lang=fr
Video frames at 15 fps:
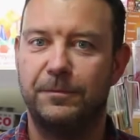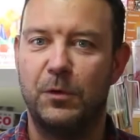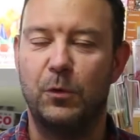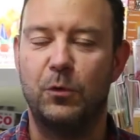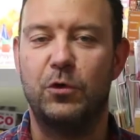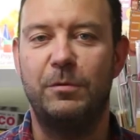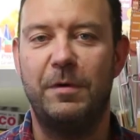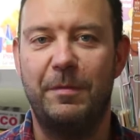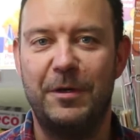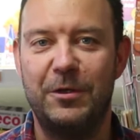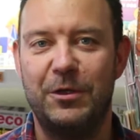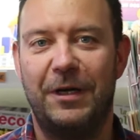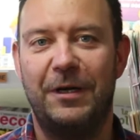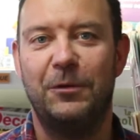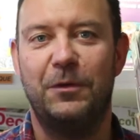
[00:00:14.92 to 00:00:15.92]
Donc je m'appelle
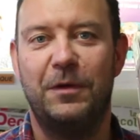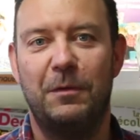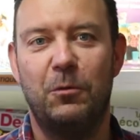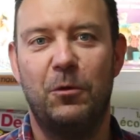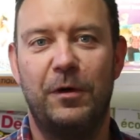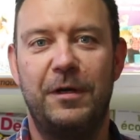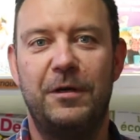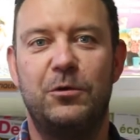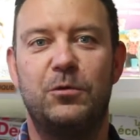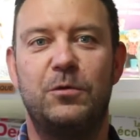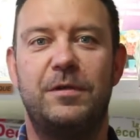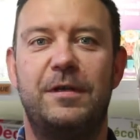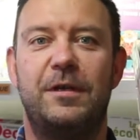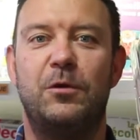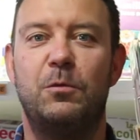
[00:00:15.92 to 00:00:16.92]
Gérald de Tabouret, je
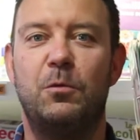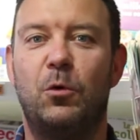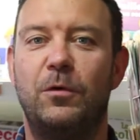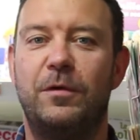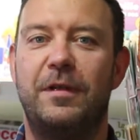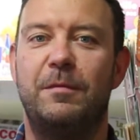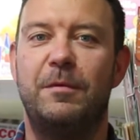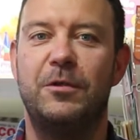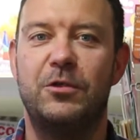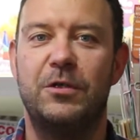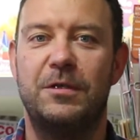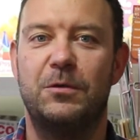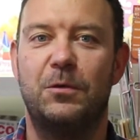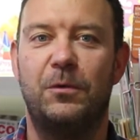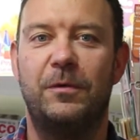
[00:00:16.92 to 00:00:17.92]
tiens le bureau de tabac de
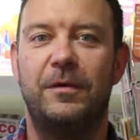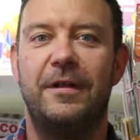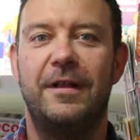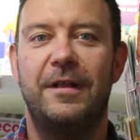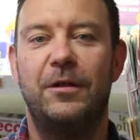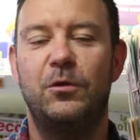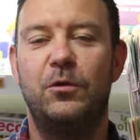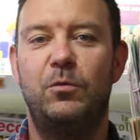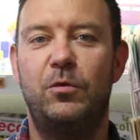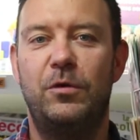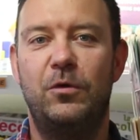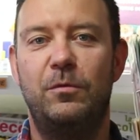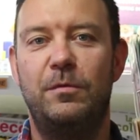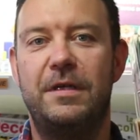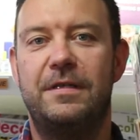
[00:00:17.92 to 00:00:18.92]
Jasseron
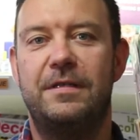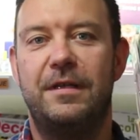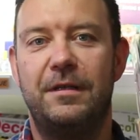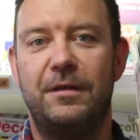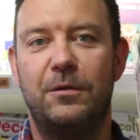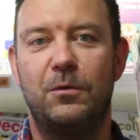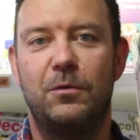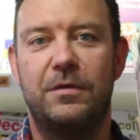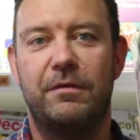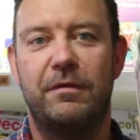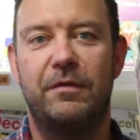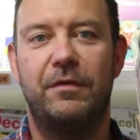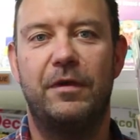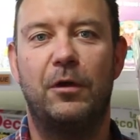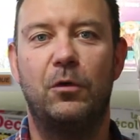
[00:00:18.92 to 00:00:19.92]
depuis 2007, donc ça
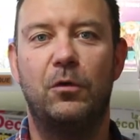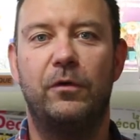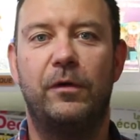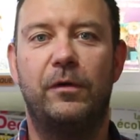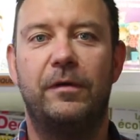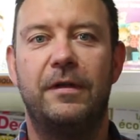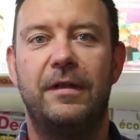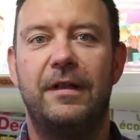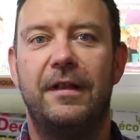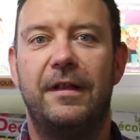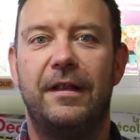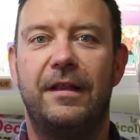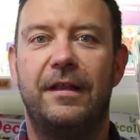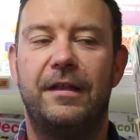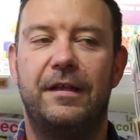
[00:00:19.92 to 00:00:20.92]
va faire 9 ans.
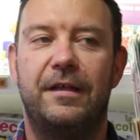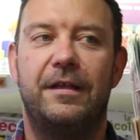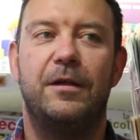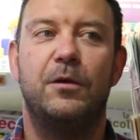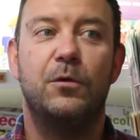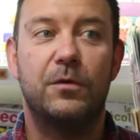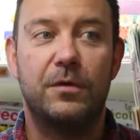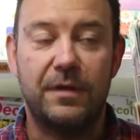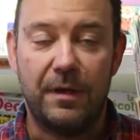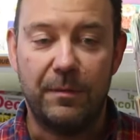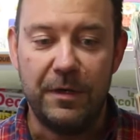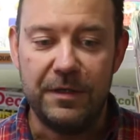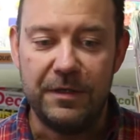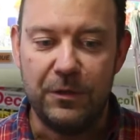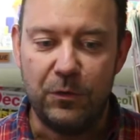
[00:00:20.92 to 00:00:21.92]
le
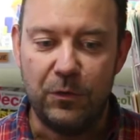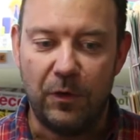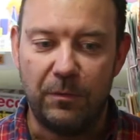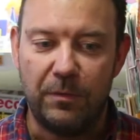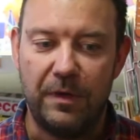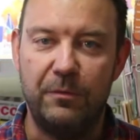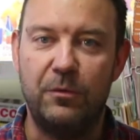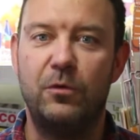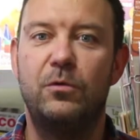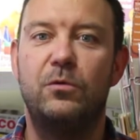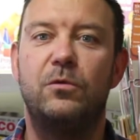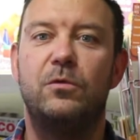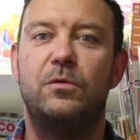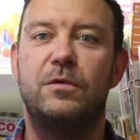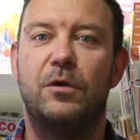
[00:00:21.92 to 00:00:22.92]
tabac est situé en plein milieu
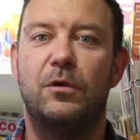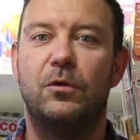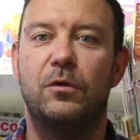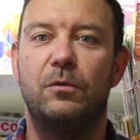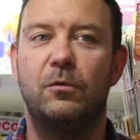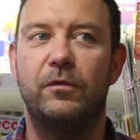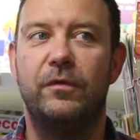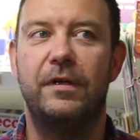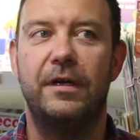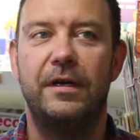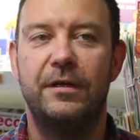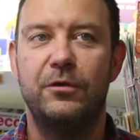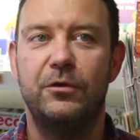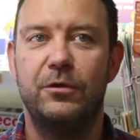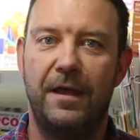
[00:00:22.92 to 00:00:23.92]
du centre de mon
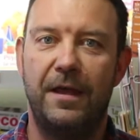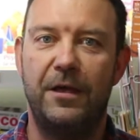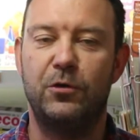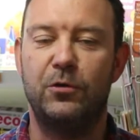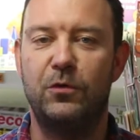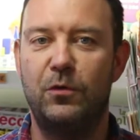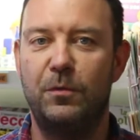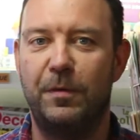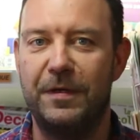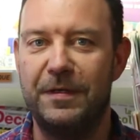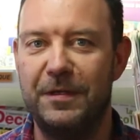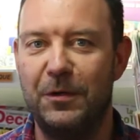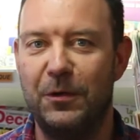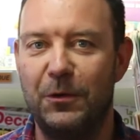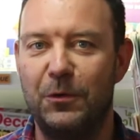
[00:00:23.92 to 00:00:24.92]
village. Et je suis
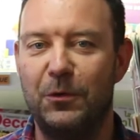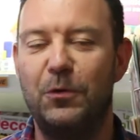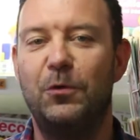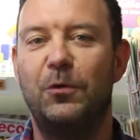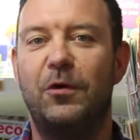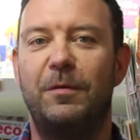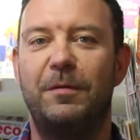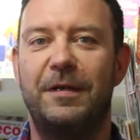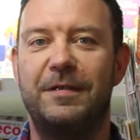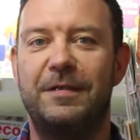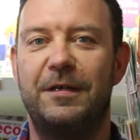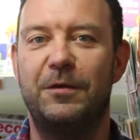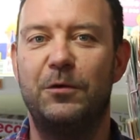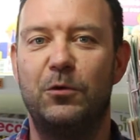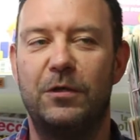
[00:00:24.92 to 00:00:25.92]
président de l'Union
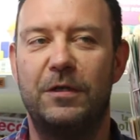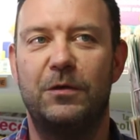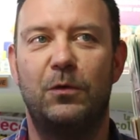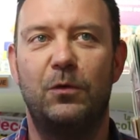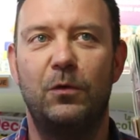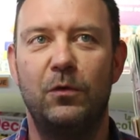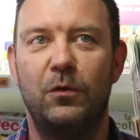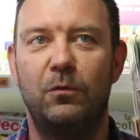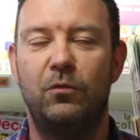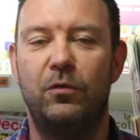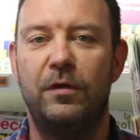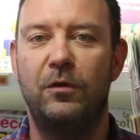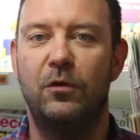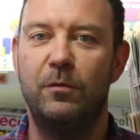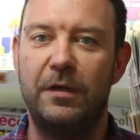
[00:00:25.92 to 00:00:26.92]
commerciale de Jasseron
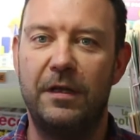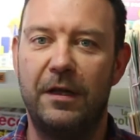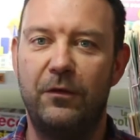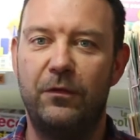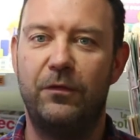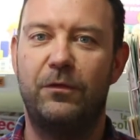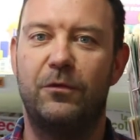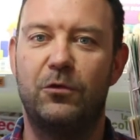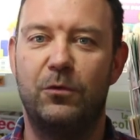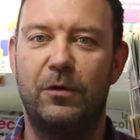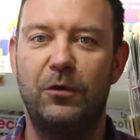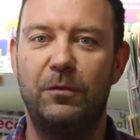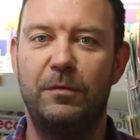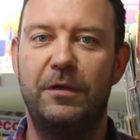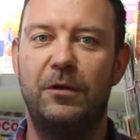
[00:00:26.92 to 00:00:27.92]
depuis 2009,
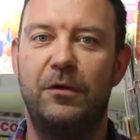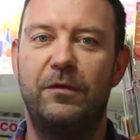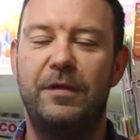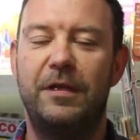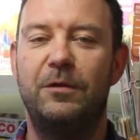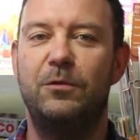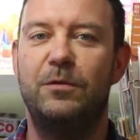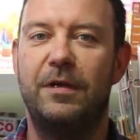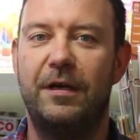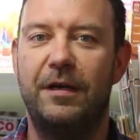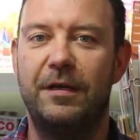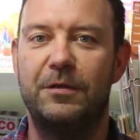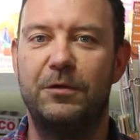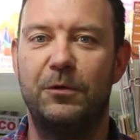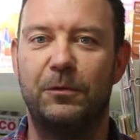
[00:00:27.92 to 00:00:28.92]
juin 2009, date de sa
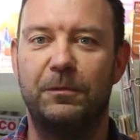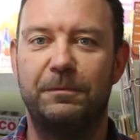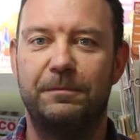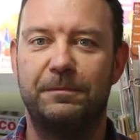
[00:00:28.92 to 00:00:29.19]
création.